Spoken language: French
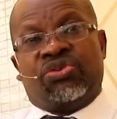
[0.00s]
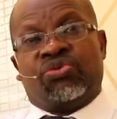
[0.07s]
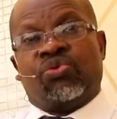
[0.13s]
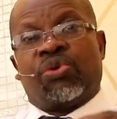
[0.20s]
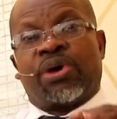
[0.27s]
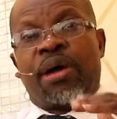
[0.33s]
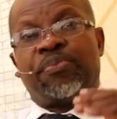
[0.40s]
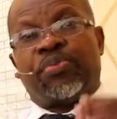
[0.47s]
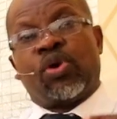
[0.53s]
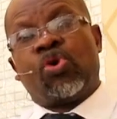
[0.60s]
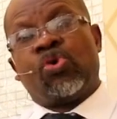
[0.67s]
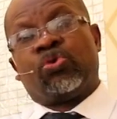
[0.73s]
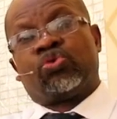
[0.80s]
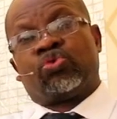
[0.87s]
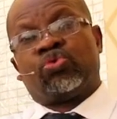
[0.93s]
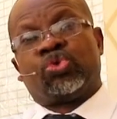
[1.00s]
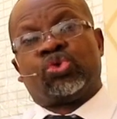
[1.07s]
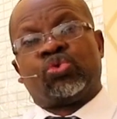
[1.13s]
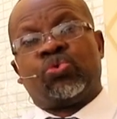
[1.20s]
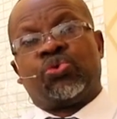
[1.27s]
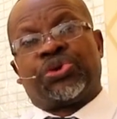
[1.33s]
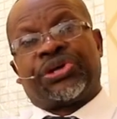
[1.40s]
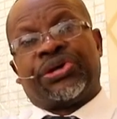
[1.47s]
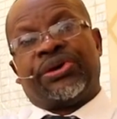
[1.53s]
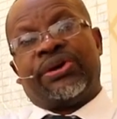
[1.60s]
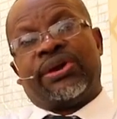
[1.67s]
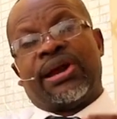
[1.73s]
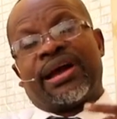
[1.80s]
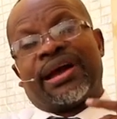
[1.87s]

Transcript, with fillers: nous rappelons toujours que la